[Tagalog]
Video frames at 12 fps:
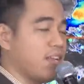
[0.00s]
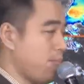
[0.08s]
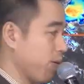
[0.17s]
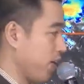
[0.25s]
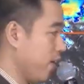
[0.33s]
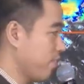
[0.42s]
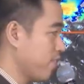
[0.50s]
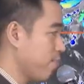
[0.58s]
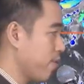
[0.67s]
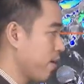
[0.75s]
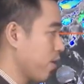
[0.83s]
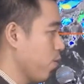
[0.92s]
na maging isang
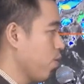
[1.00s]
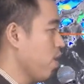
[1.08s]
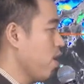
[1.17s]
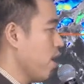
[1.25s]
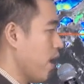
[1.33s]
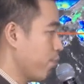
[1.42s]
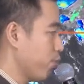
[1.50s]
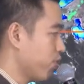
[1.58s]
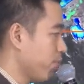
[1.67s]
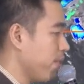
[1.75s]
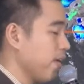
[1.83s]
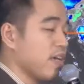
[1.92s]
bagyo ay
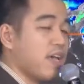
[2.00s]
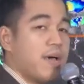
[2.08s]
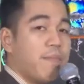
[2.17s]
posibleng